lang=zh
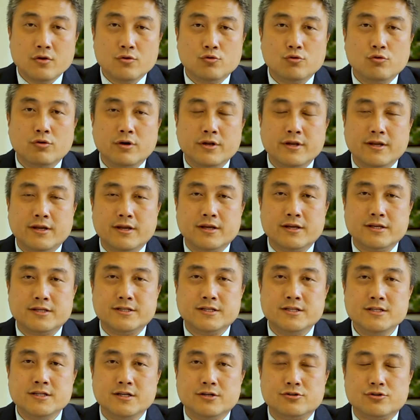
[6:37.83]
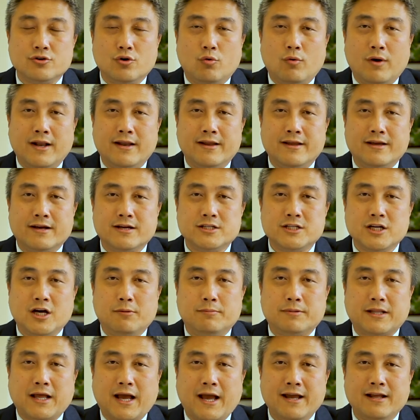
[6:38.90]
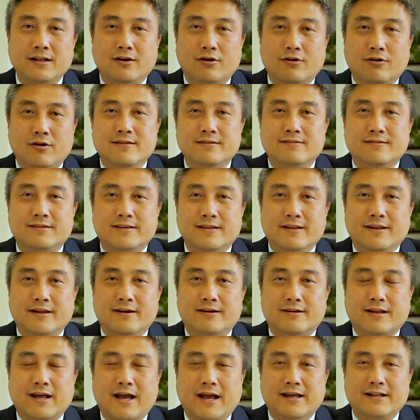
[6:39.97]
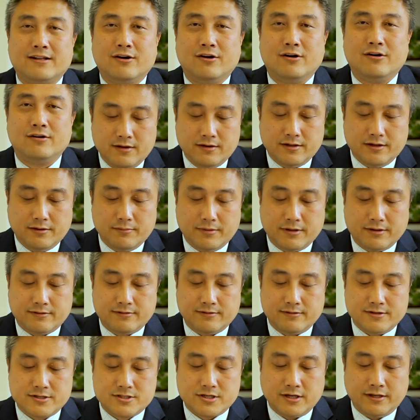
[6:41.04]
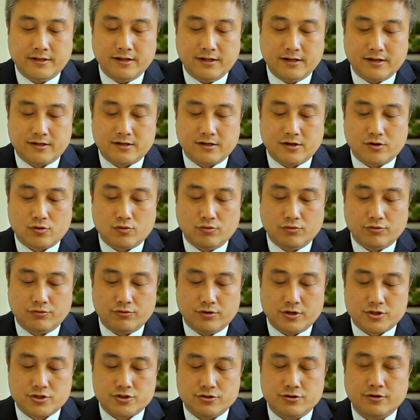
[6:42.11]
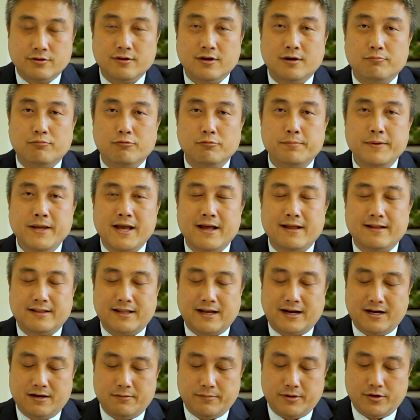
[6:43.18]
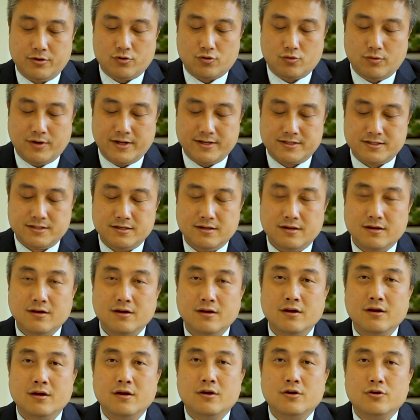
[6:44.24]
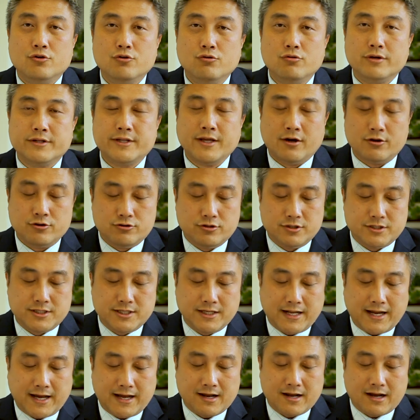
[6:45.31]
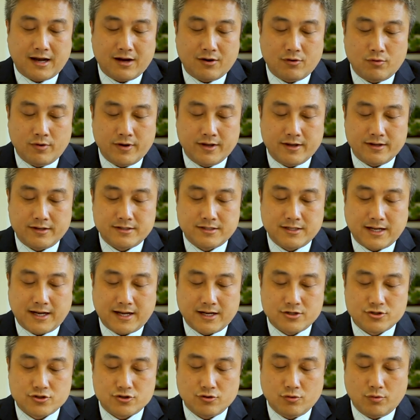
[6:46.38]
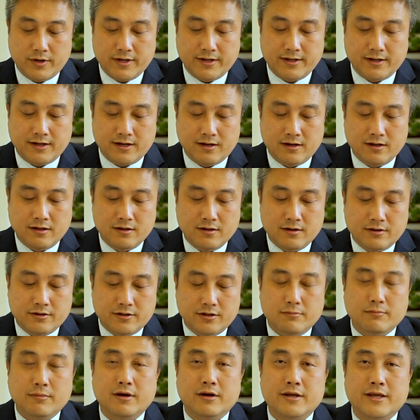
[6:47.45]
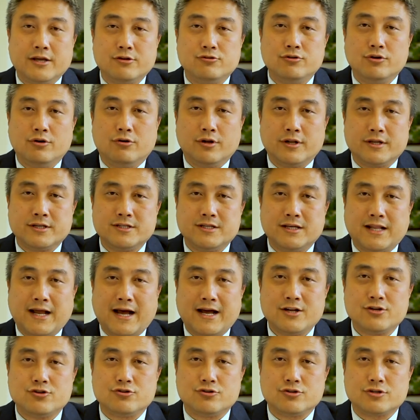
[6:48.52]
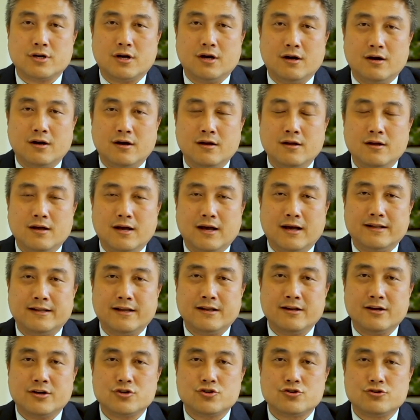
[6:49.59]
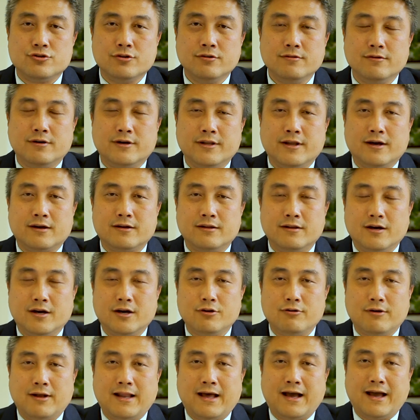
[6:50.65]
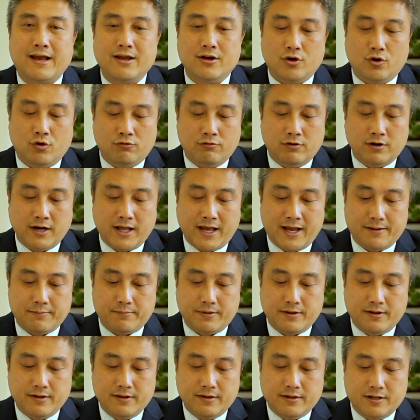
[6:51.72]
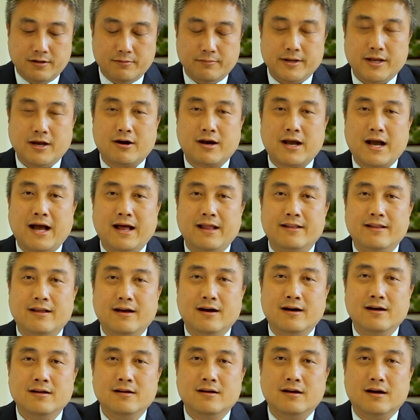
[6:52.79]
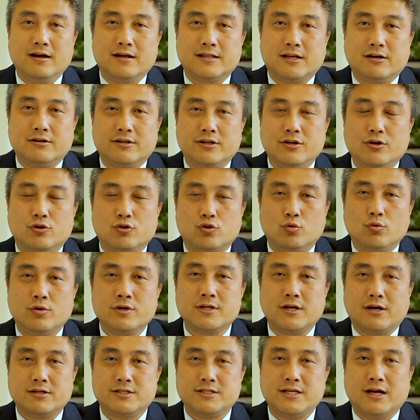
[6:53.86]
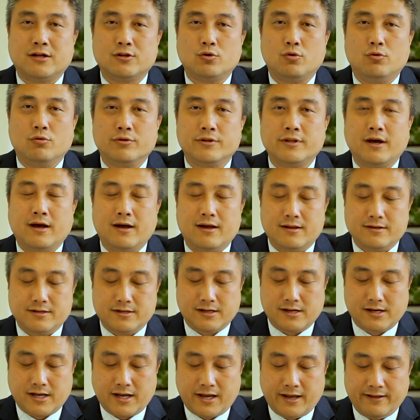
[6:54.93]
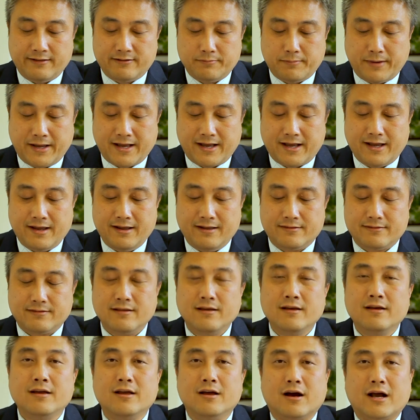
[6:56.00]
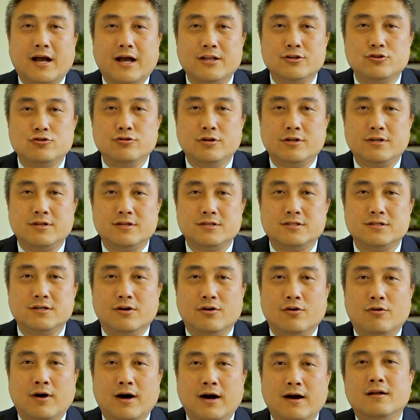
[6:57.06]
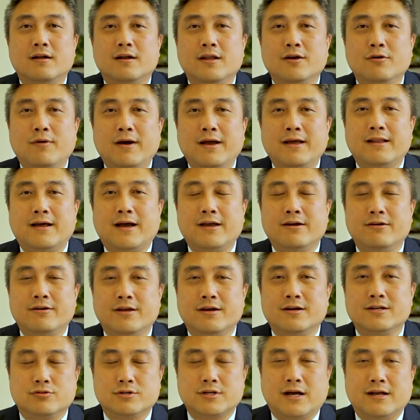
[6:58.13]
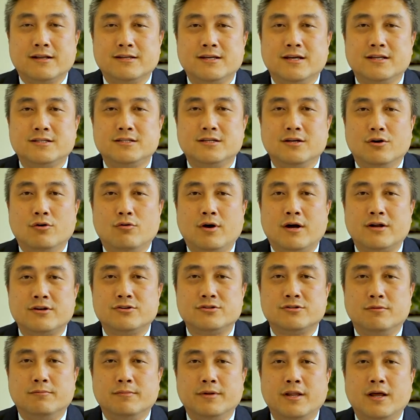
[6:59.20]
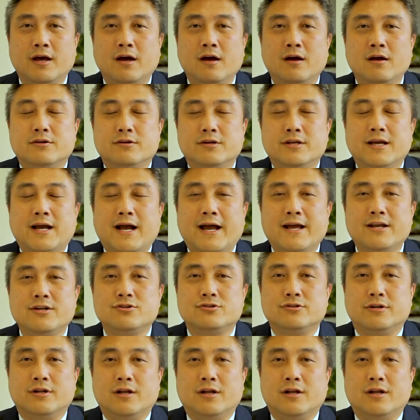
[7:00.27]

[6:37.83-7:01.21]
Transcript: 如果你仅仅是换了一个 job title senior title， 那么资深的这个工作职责不变，当然没有关系。如果调去其他岗位、其他职位呢，那么也许有了其他职称，哎，在这个职责呢，可能和原来还有 overlap， 那么要看呢，呃，到底有多少相同的，这个 case by case 要看具体情况。另外呢，还有一个常见情况是什么呢？一开始